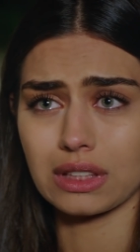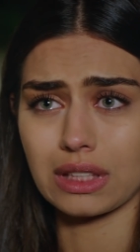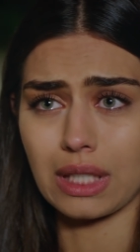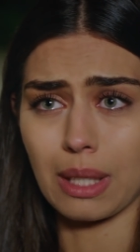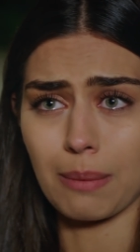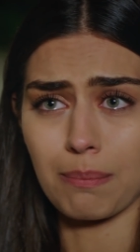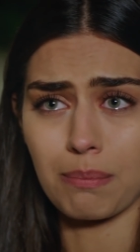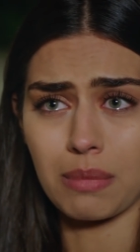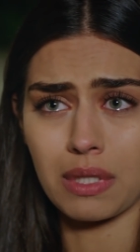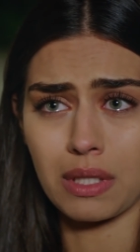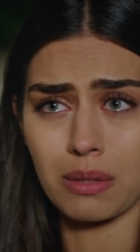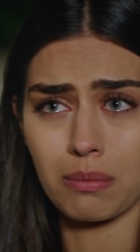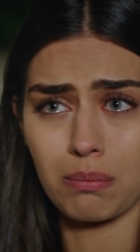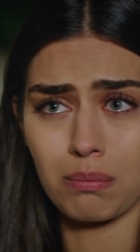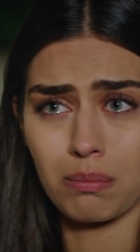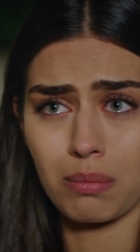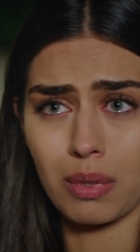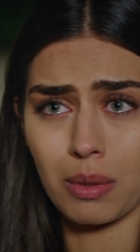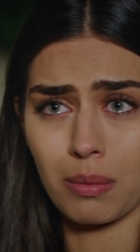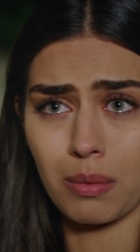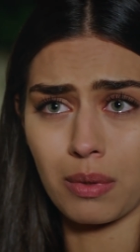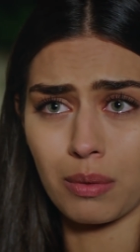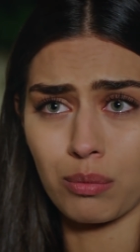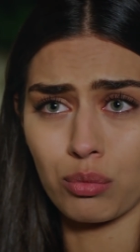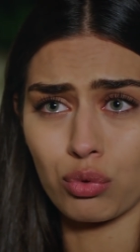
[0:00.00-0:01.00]
Sen benim
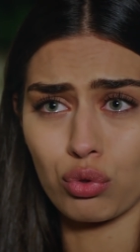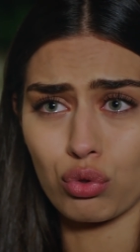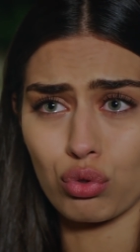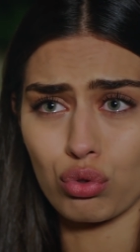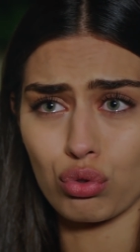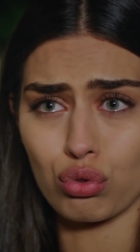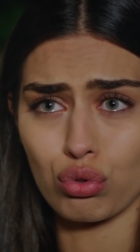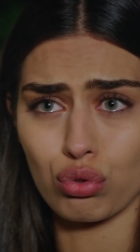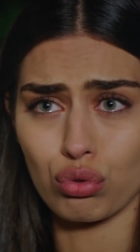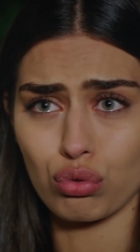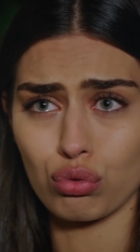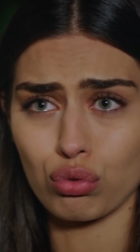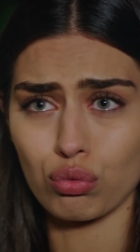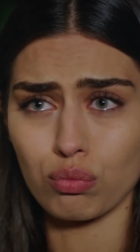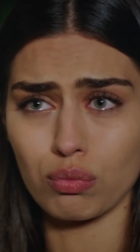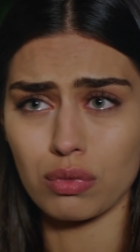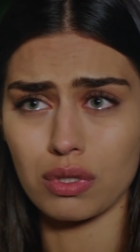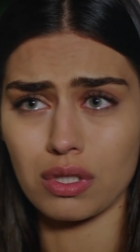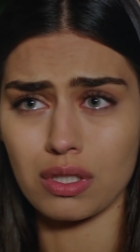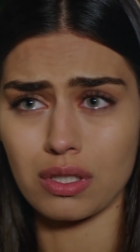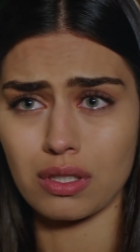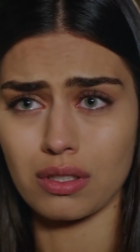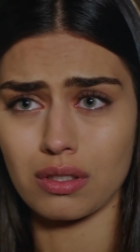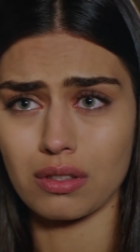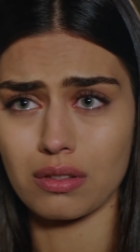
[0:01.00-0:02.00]
bebeğimi düşürdüğüm
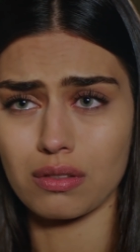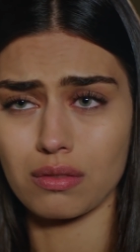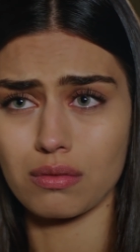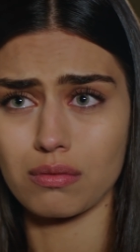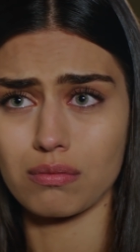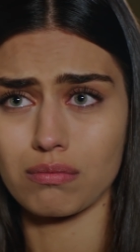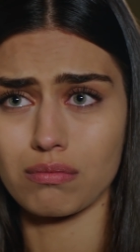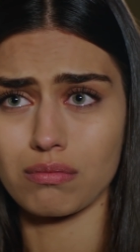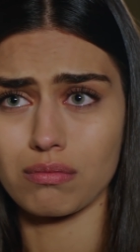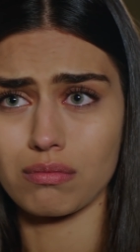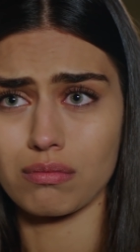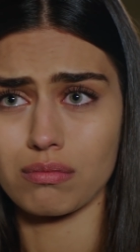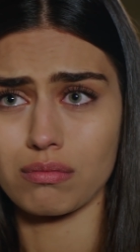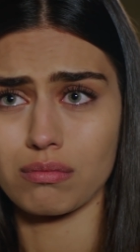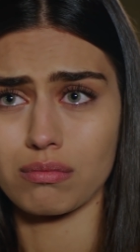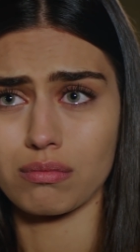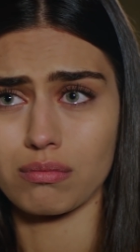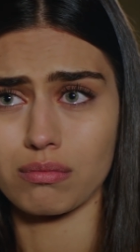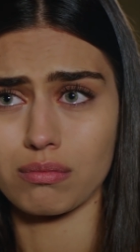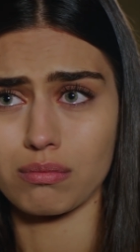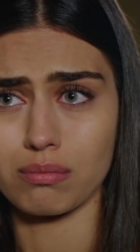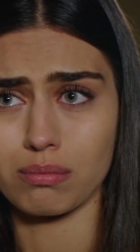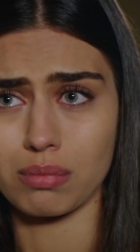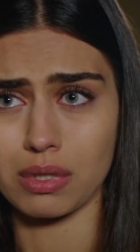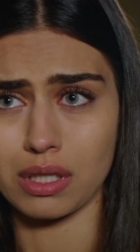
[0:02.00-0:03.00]
için
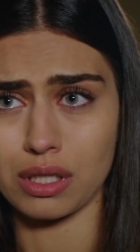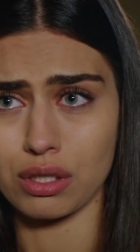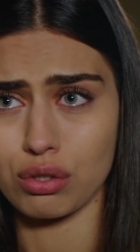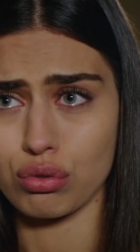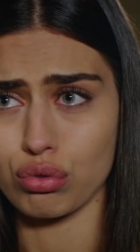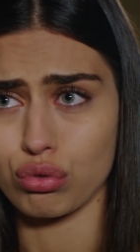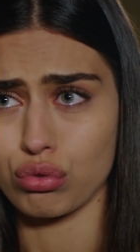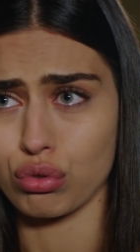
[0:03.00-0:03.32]
Beni